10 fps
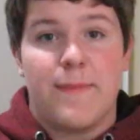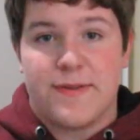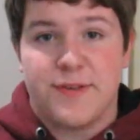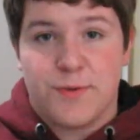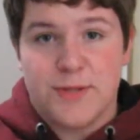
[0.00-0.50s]
A
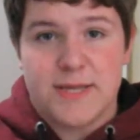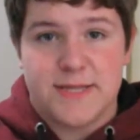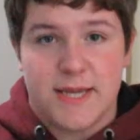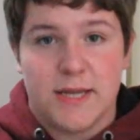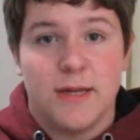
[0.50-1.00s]
minha segunda
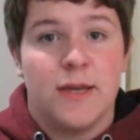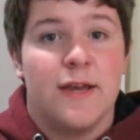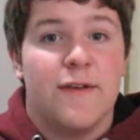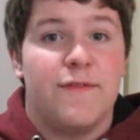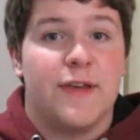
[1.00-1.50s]
cena
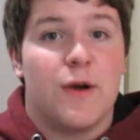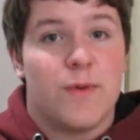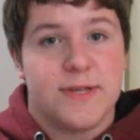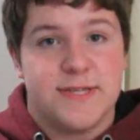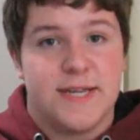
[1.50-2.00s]
fica
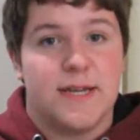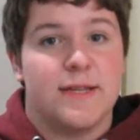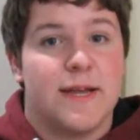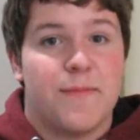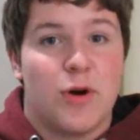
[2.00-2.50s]
com a
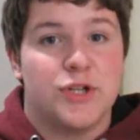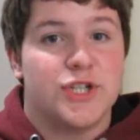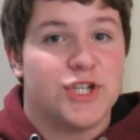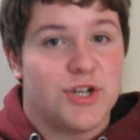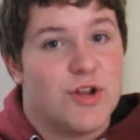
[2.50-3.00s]
cena da morte
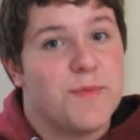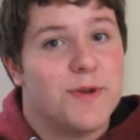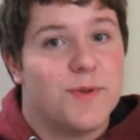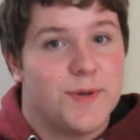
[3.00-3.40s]
da Chanel número